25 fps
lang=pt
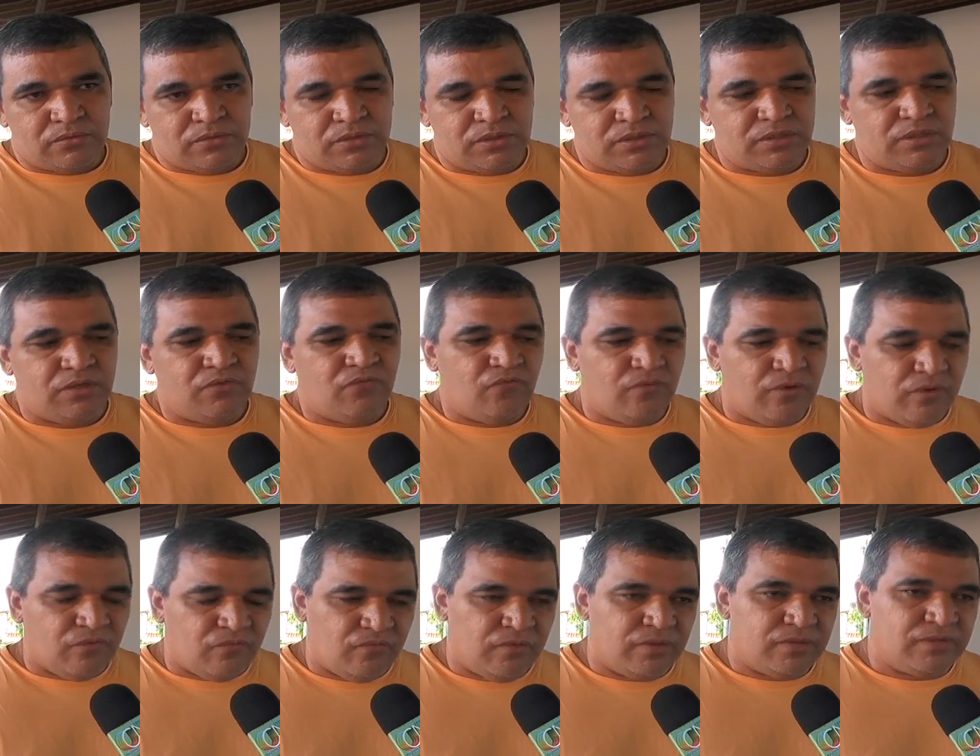que teve um
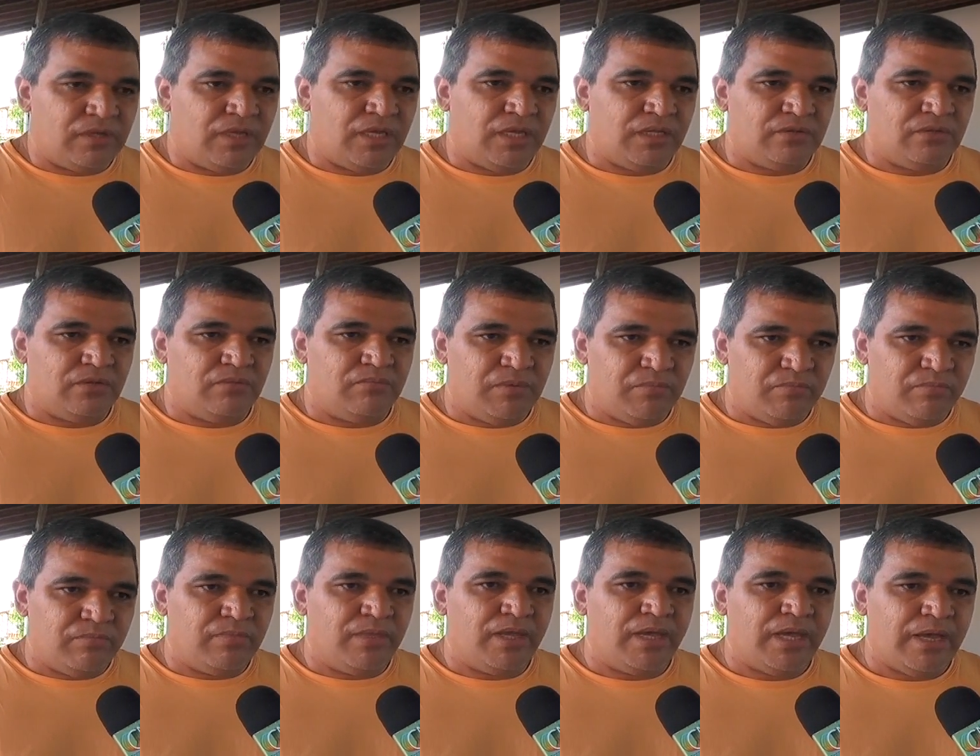evento lá também
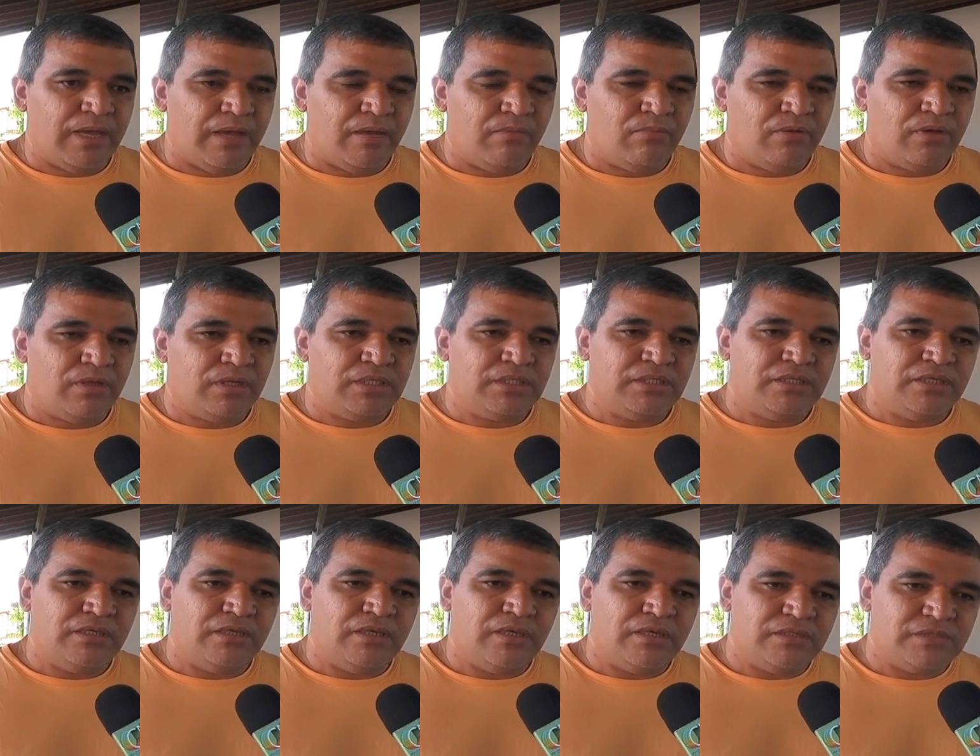da ABA,
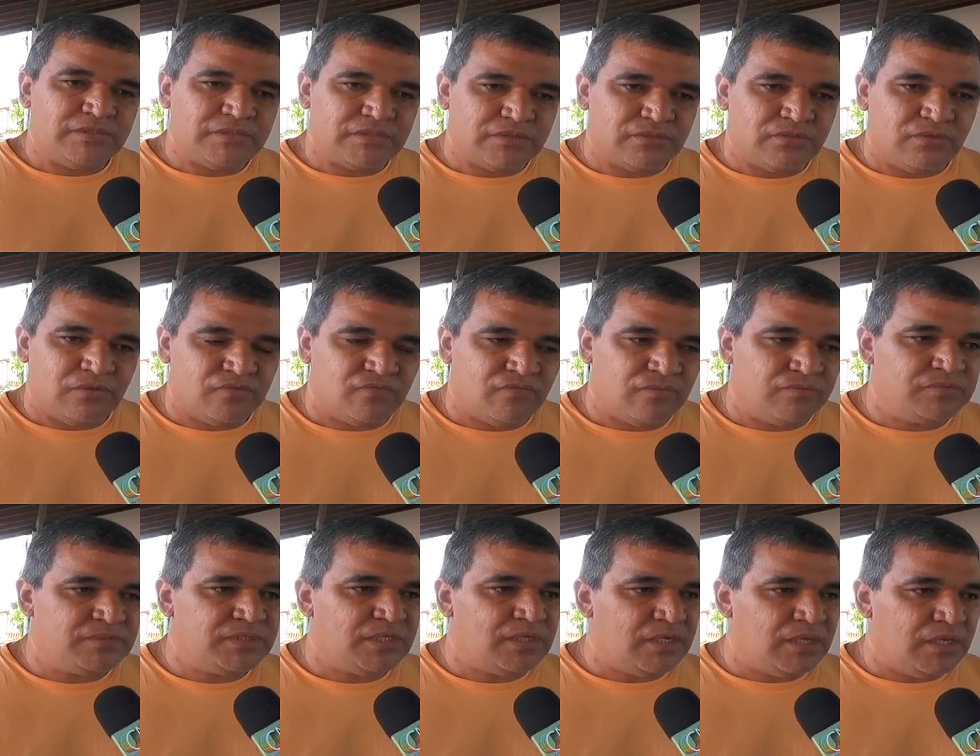e eles, nós
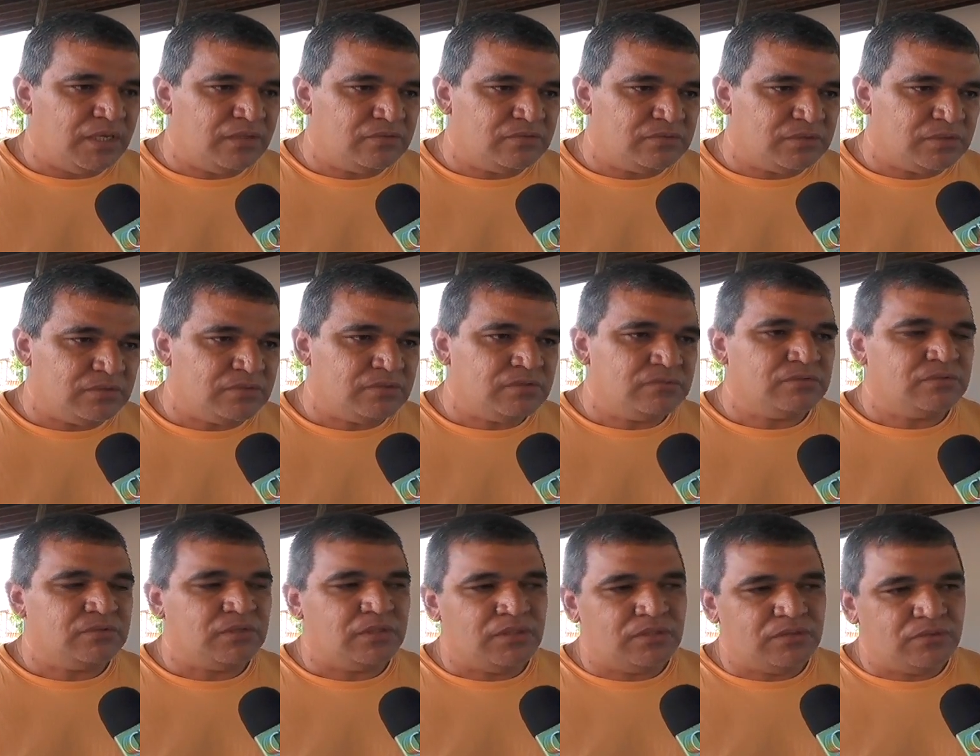fomos eleitos né,
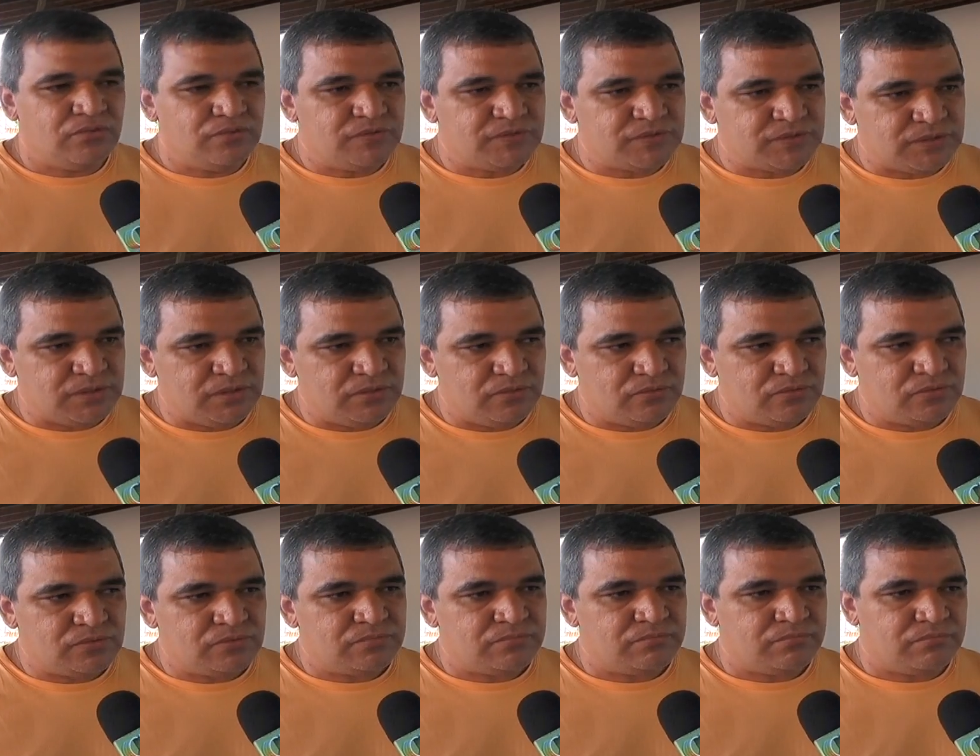entre os
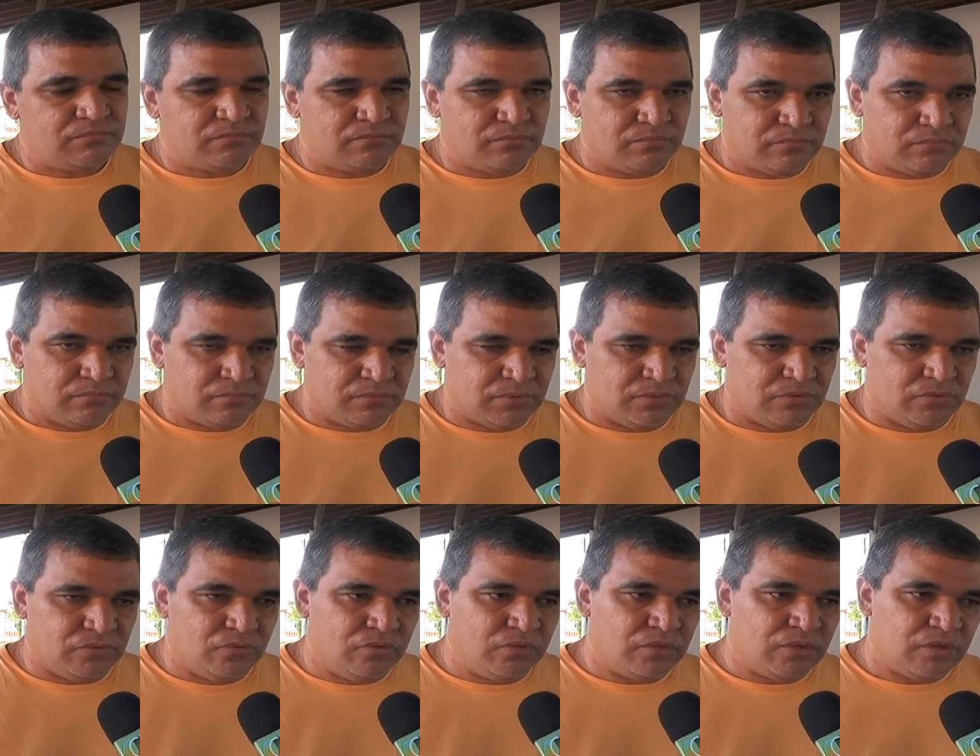cinco
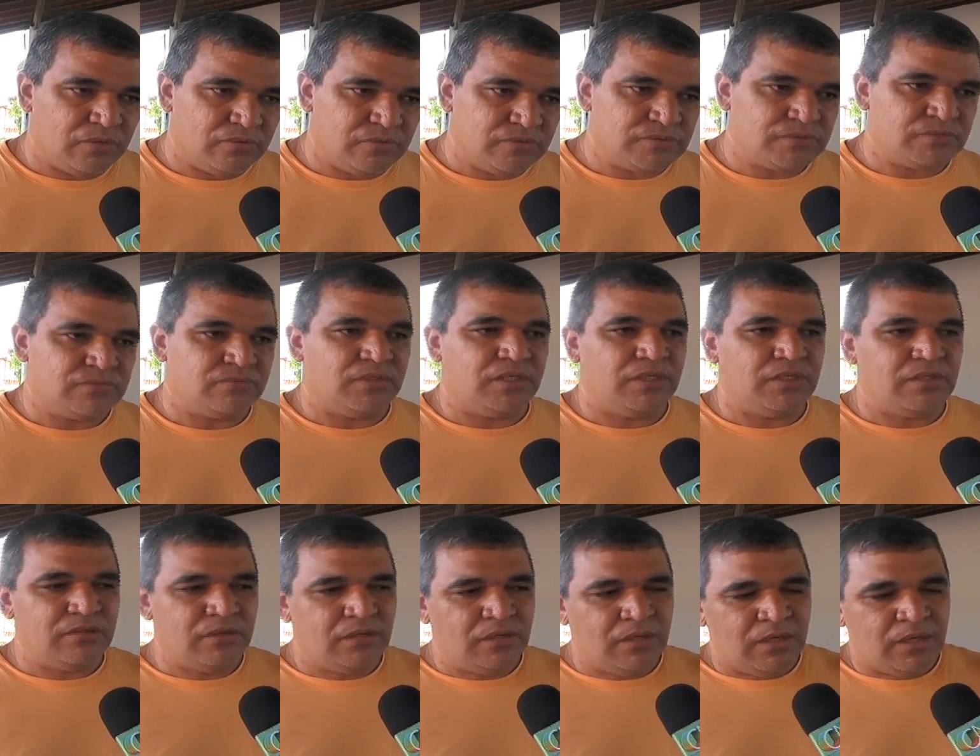núcleos
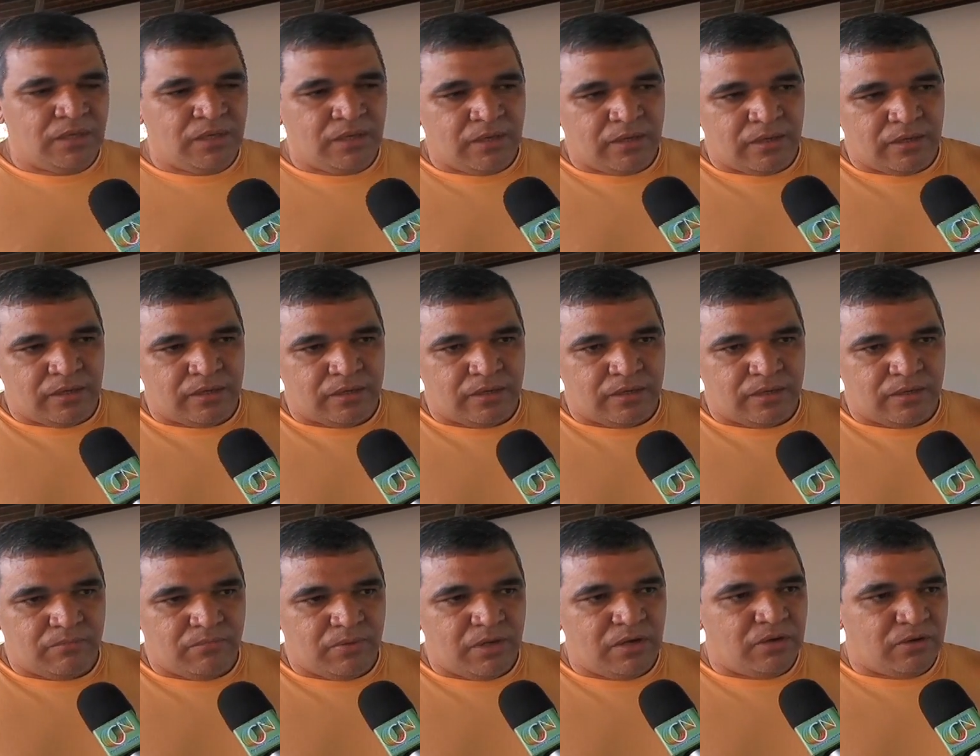né,
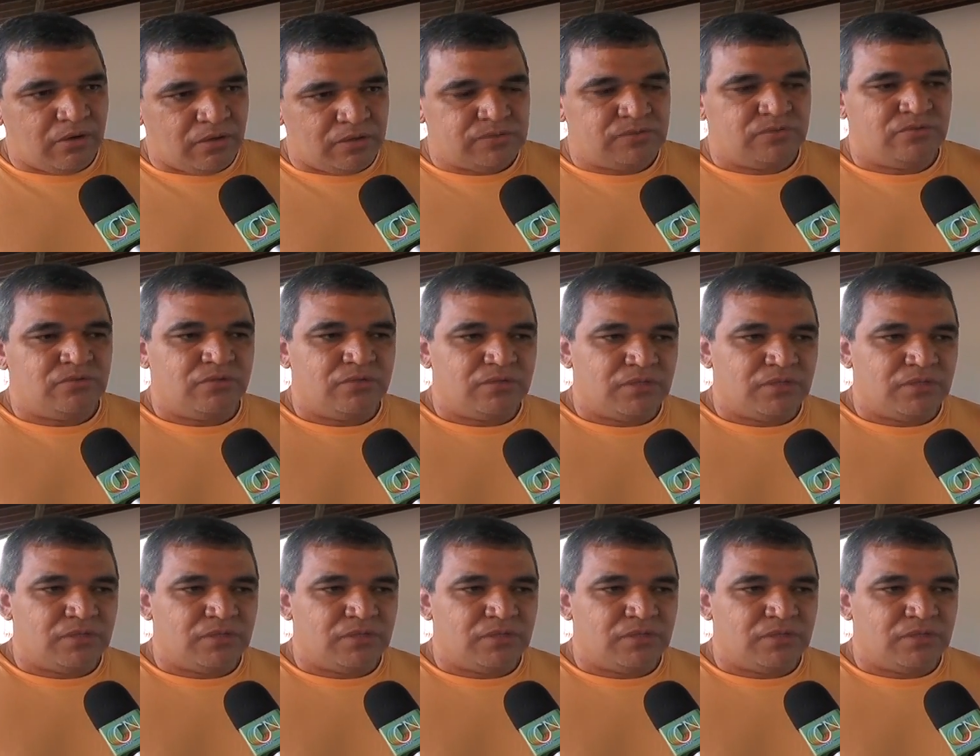é, melhores do